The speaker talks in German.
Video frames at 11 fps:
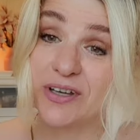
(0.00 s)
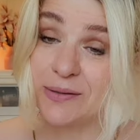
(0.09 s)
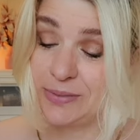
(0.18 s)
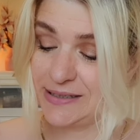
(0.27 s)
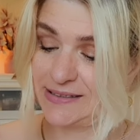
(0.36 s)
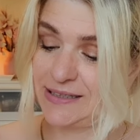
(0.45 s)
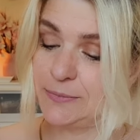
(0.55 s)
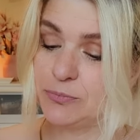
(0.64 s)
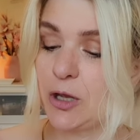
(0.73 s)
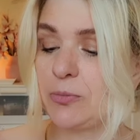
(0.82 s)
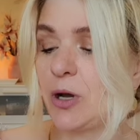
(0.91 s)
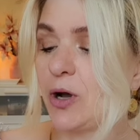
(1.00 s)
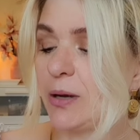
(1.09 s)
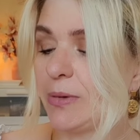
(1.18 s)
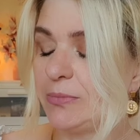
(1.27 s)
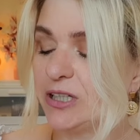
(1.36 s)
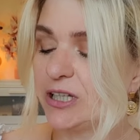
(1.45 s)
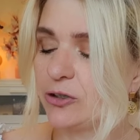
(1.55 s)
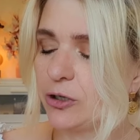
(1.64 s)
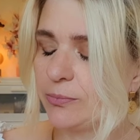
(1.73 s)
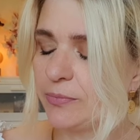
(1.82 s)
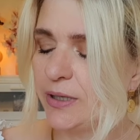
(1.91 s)
Zahnpasta. Habe ich mir auch einmal
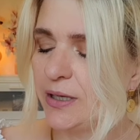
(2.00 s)
mitgenommen.